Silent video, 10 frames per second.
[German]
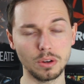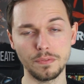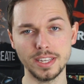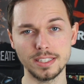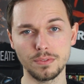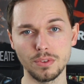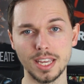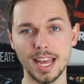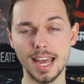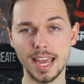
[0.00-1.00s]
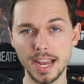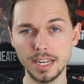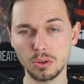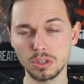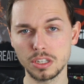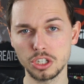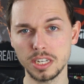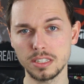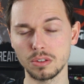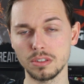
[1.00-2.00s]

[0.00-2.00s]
Und wer sich für die Hintergrundgeschichte